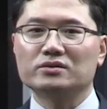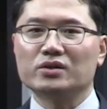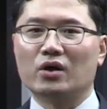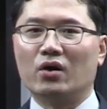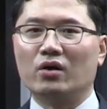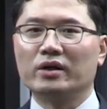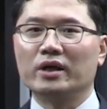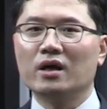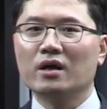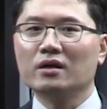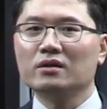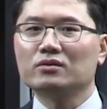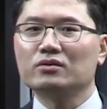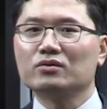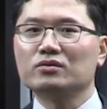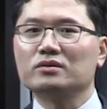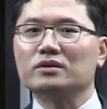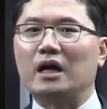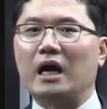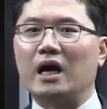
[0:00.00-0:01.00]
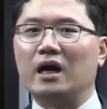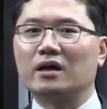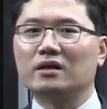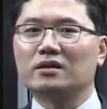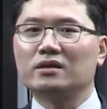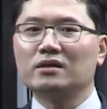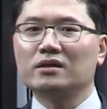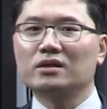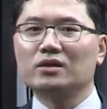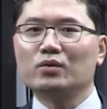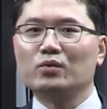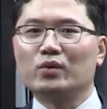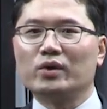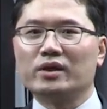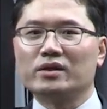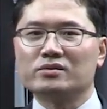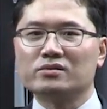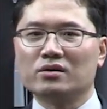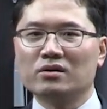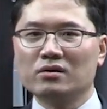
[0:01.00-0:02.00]
절약 또는 아끼기
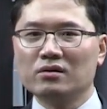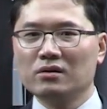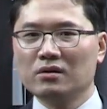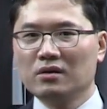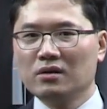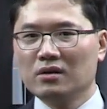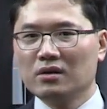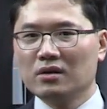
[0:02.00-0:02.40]
위해서